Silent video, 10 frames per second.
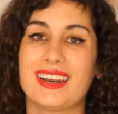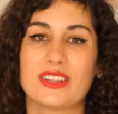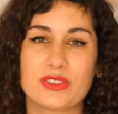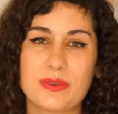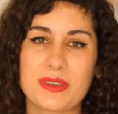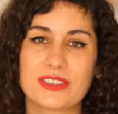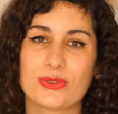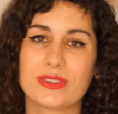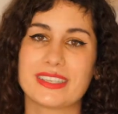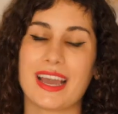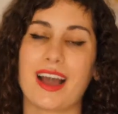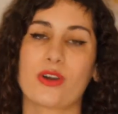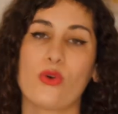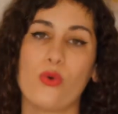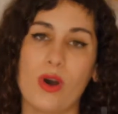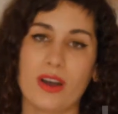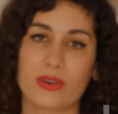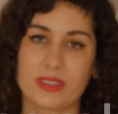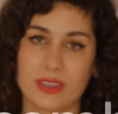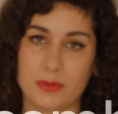La deuxième question, c'est à quoi
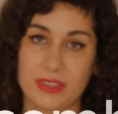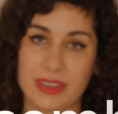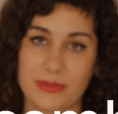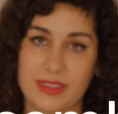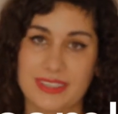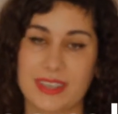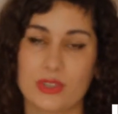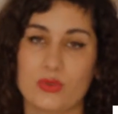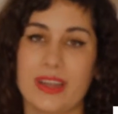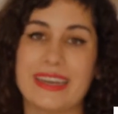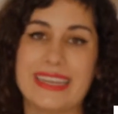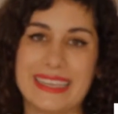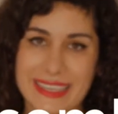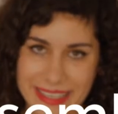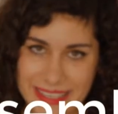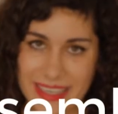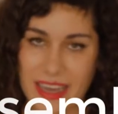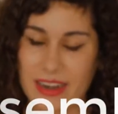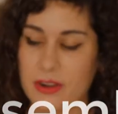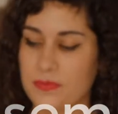ressemble ta vie sexuelle
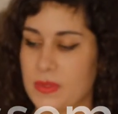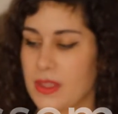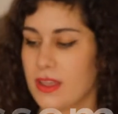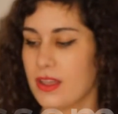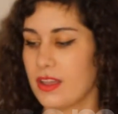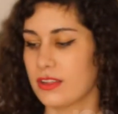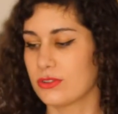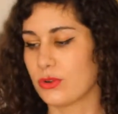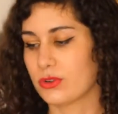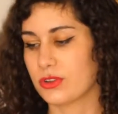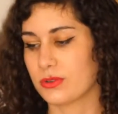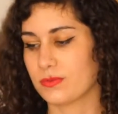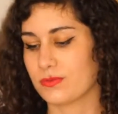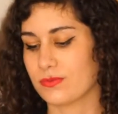idéale Donc,